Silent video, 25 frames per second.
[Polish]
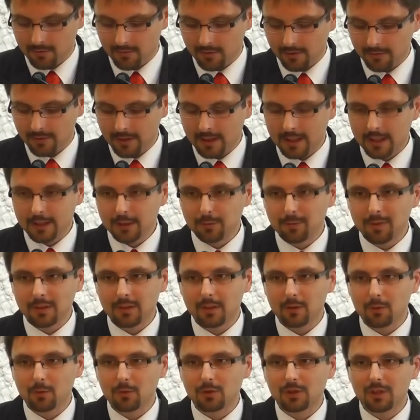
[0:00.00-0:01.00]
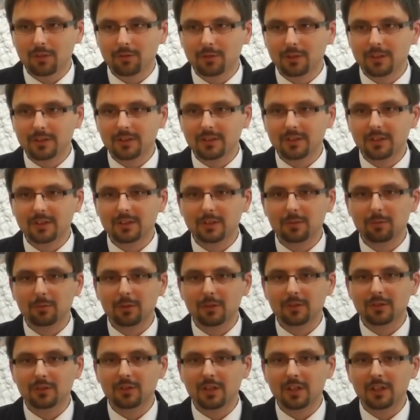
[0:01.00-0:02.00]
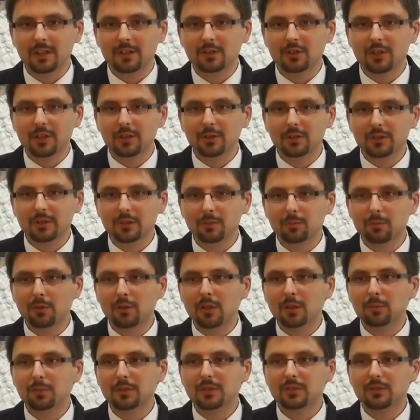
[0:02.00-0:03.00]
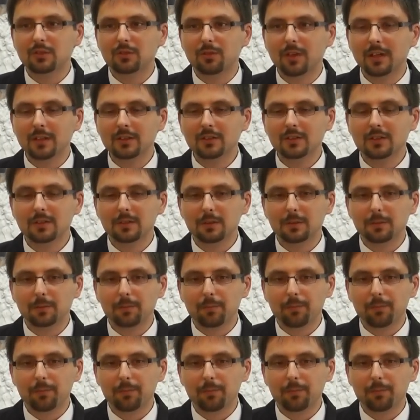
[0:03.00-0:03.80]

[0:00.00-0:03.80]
W Ewangelii Mateusza w 16 rozdziale czego symbolem jest kwas?